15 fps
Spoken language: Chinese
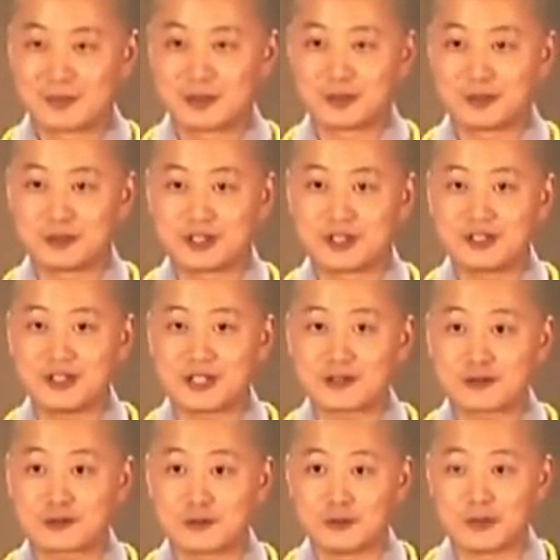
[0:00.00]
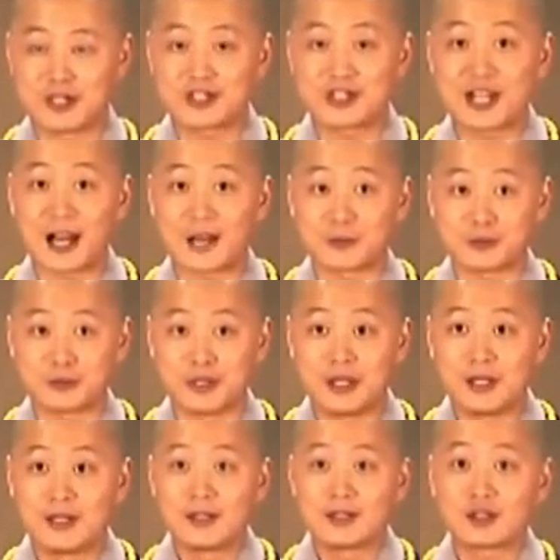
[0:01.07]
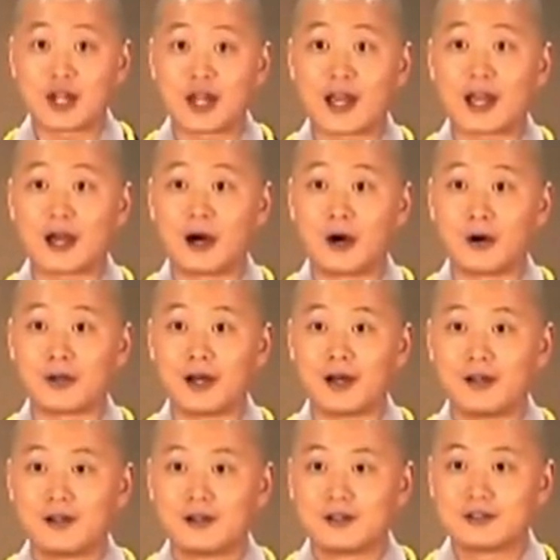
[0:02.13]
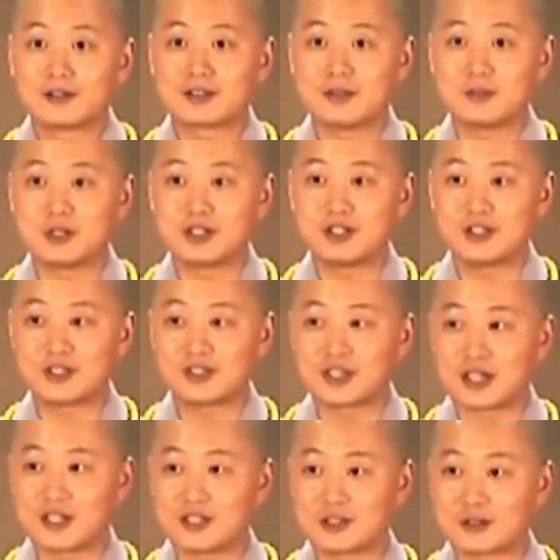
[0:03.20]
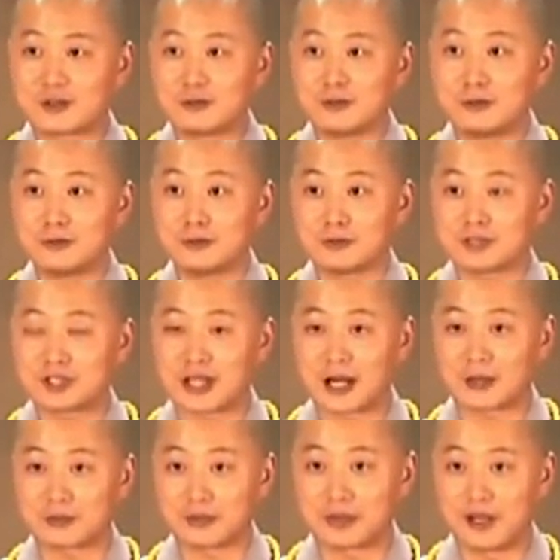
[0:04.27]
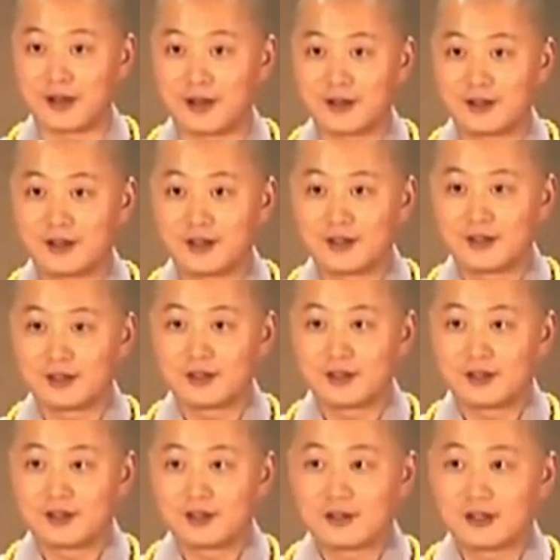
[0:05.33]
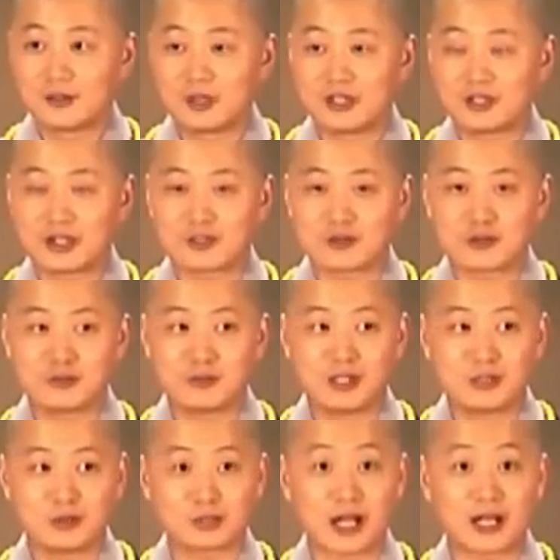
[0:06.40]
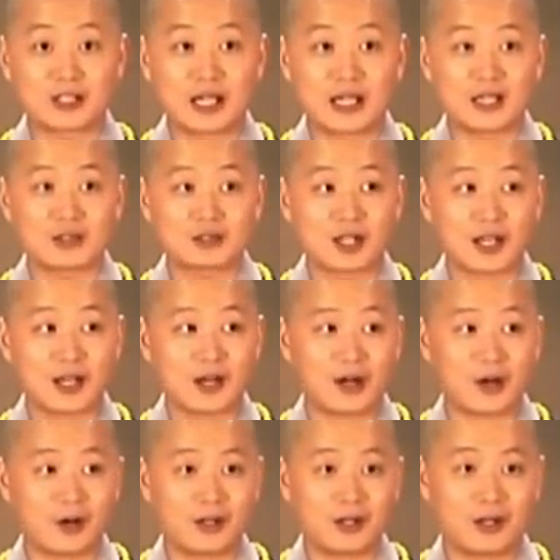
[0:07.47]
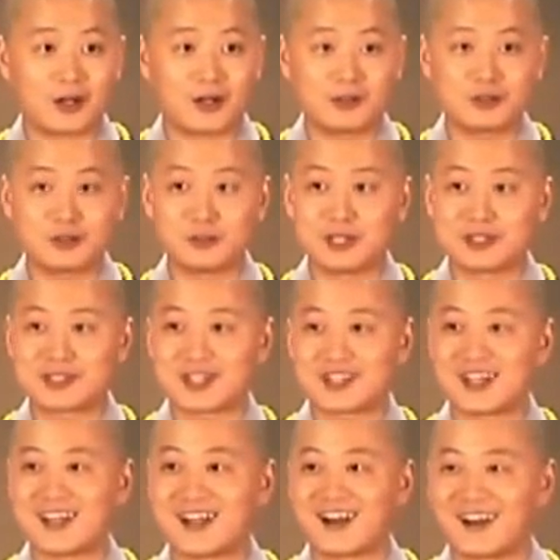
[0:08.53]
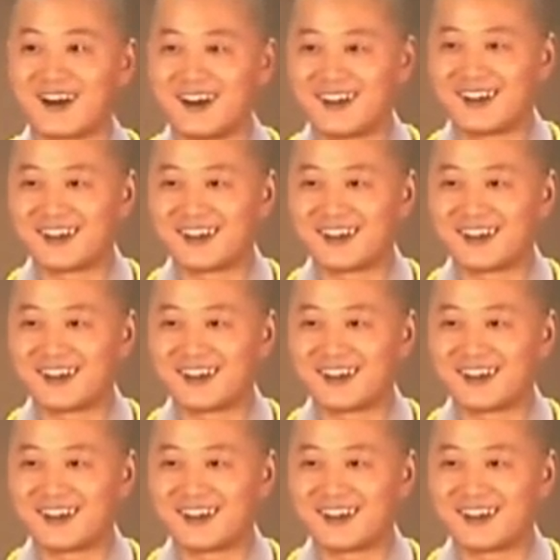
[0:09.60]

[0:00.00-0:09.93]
譬如今天出门下雨，太好了。这么热的天气，终于下雨了。那明天出门有大太阳，太好了！好久没晒太阳了。